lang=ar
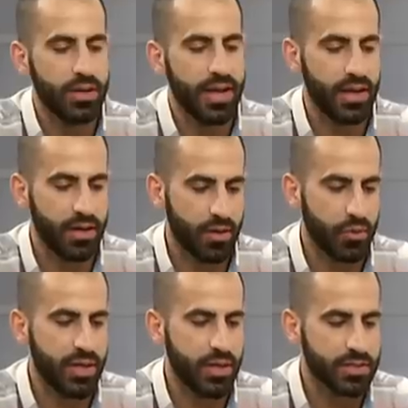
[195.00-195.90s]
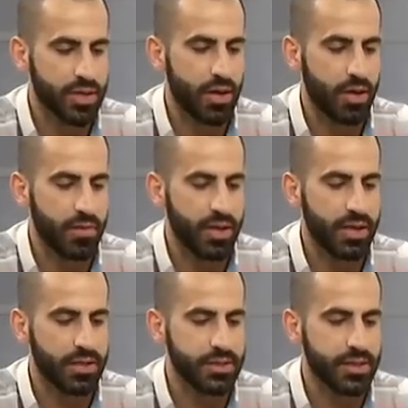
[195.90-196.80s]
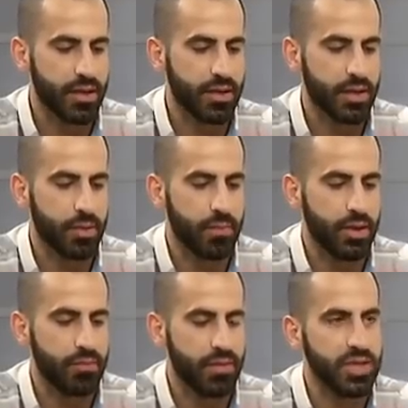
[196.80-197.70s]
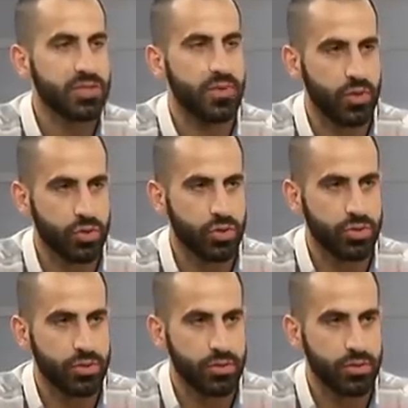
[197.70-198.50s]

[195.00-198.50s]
نقله نوعيه صراحه بحياتي كانت لما بلشت بالاردن